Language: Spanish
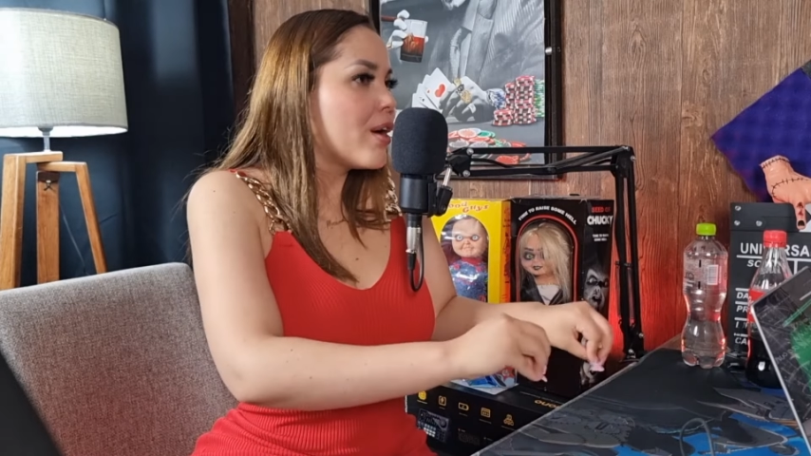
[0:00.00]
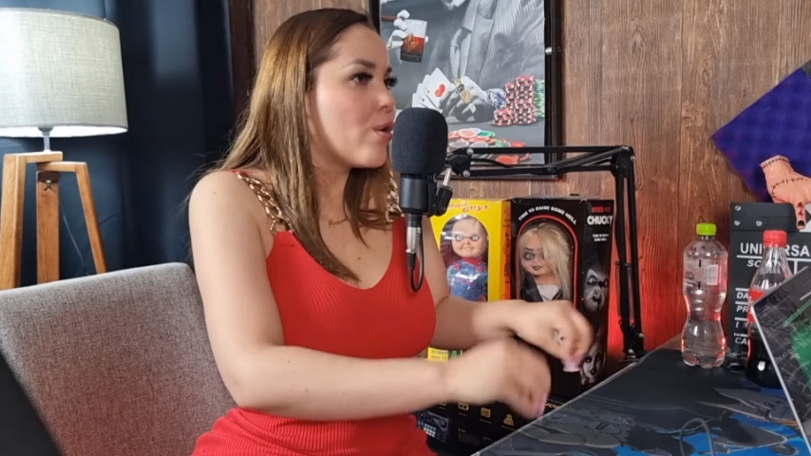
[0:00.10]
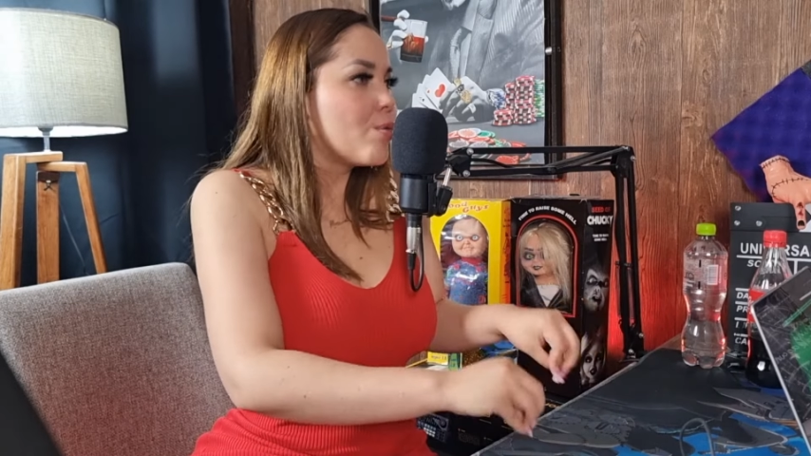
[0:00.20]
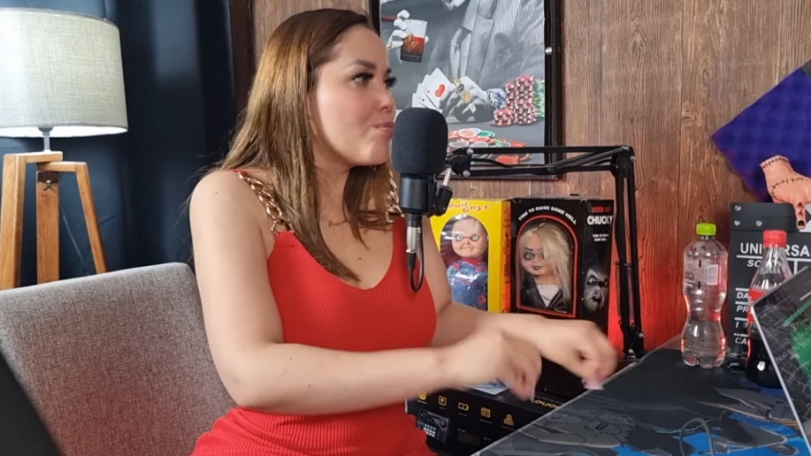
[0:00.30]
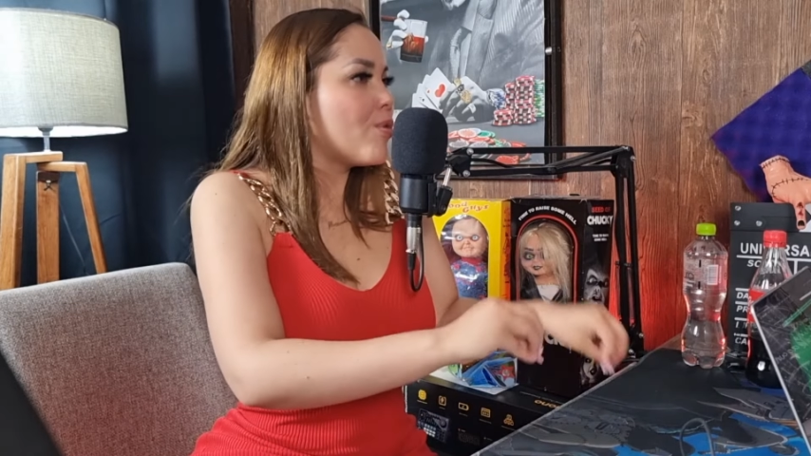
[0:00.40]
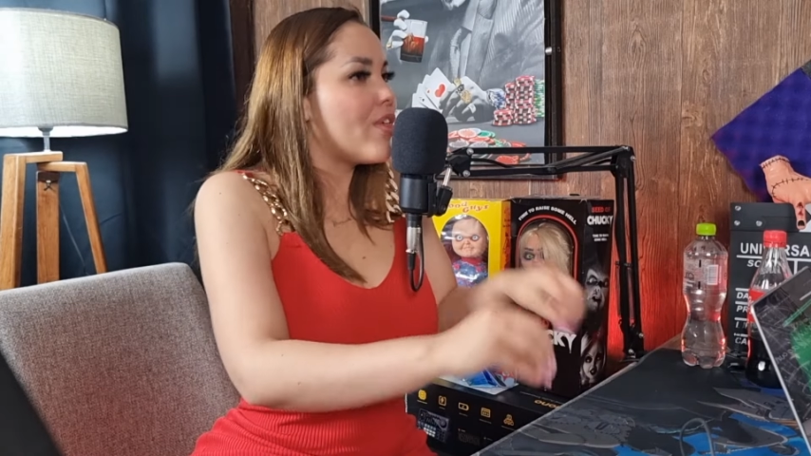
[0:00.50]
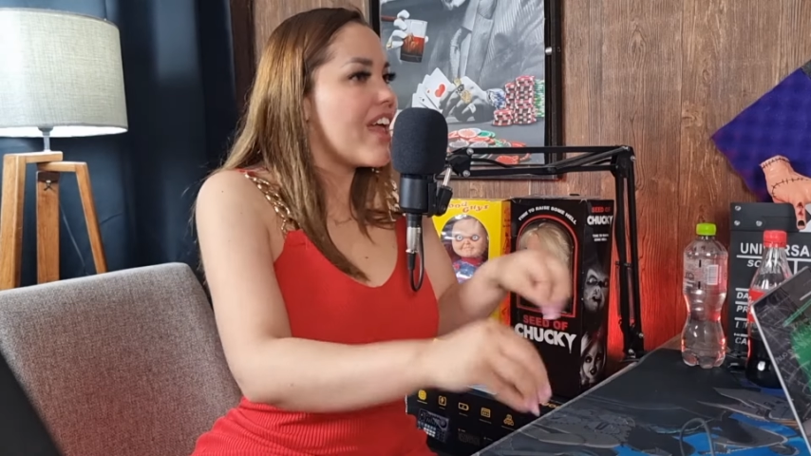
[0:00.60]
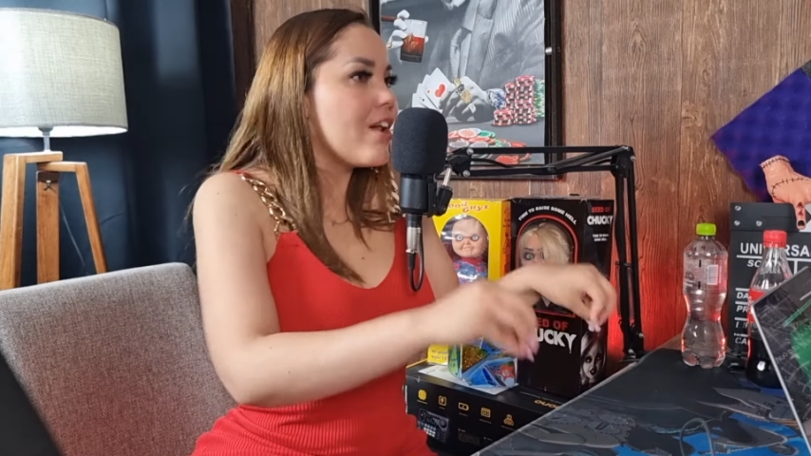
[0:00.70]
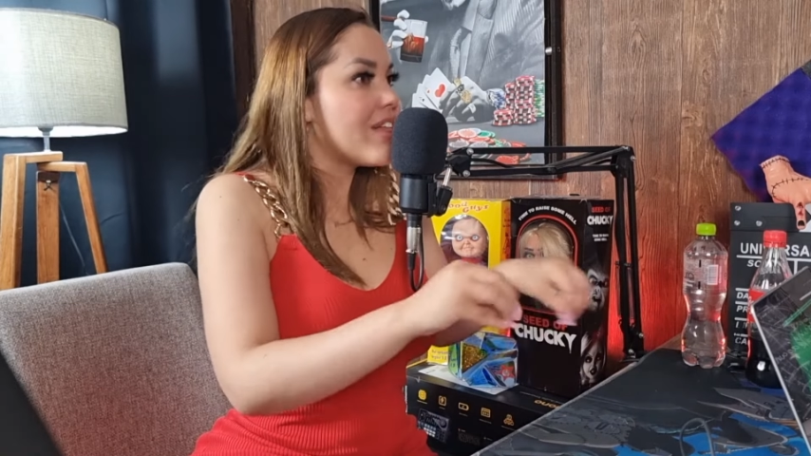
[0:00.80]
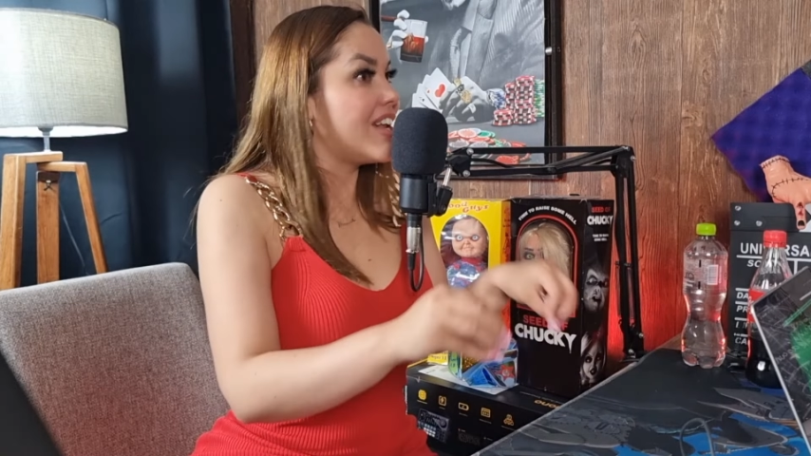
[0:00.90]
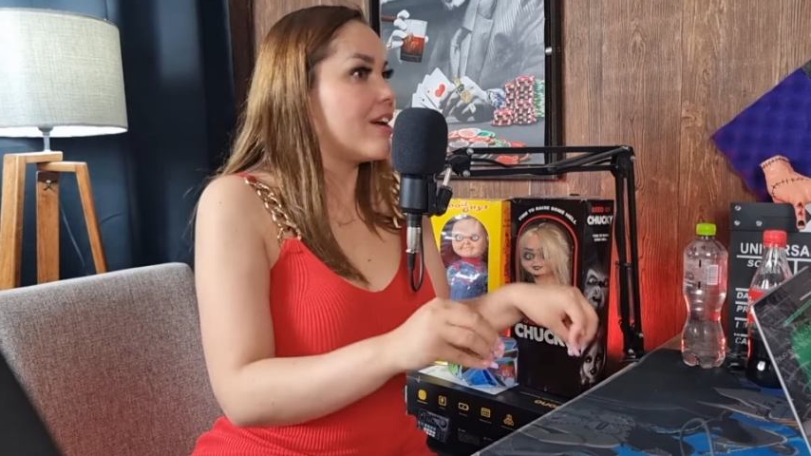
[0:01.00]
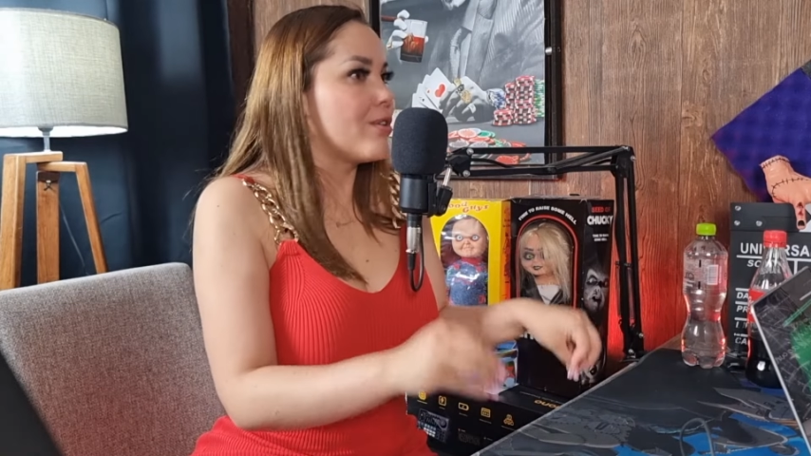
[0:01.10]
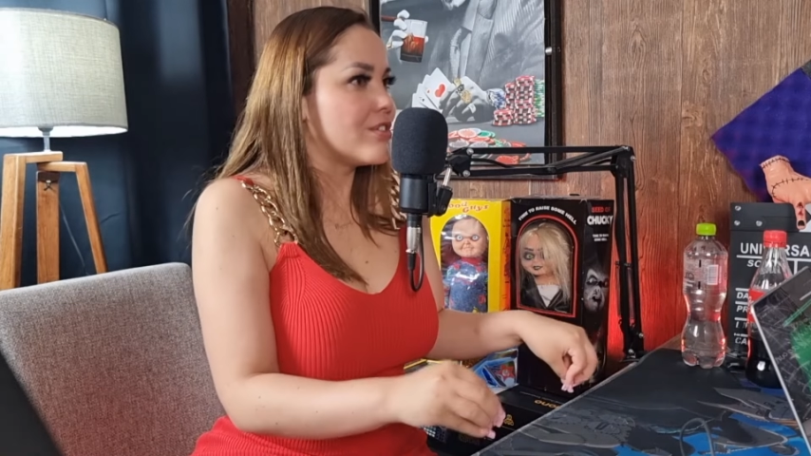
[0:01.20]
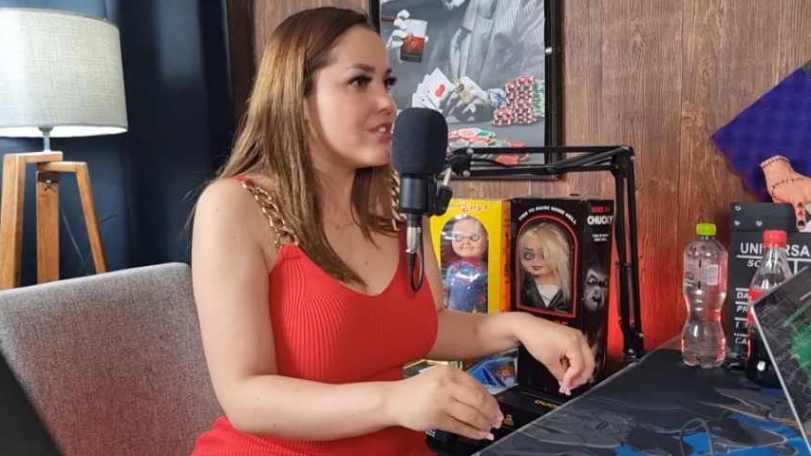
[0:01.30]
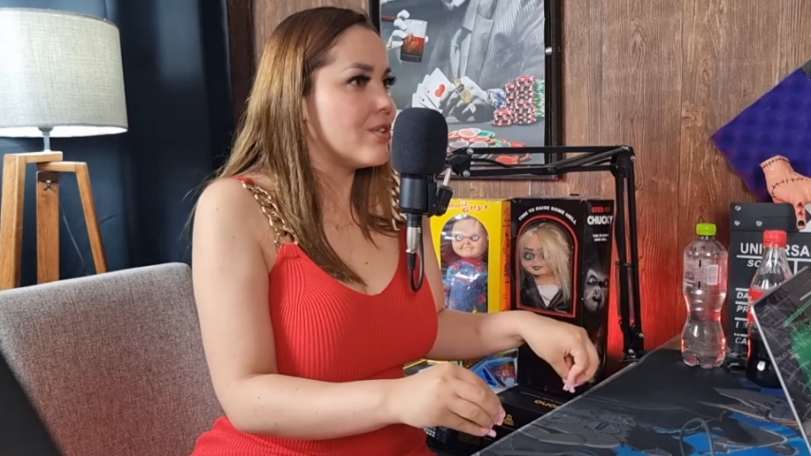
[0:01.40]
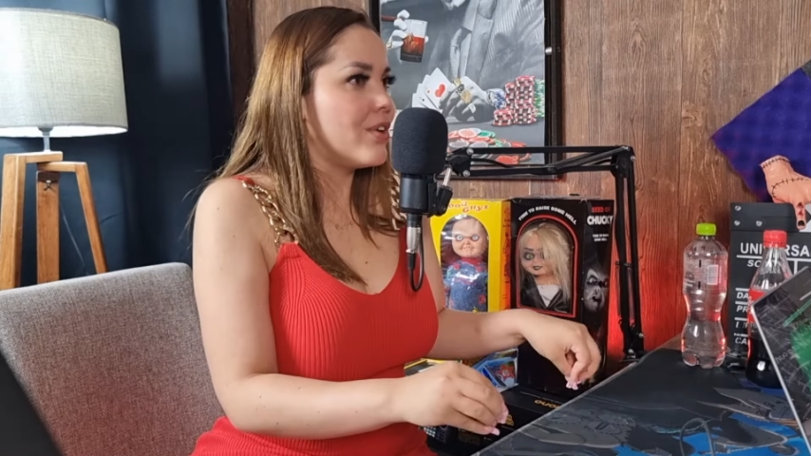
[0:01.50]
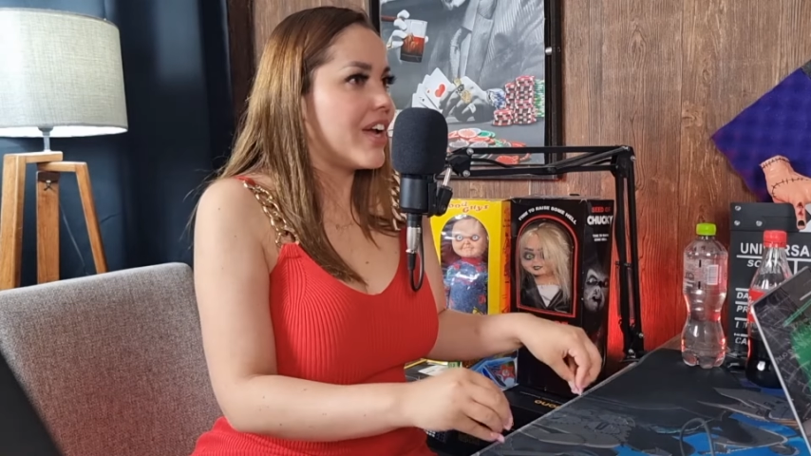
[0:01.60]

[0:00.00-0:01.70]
un modelo de negocio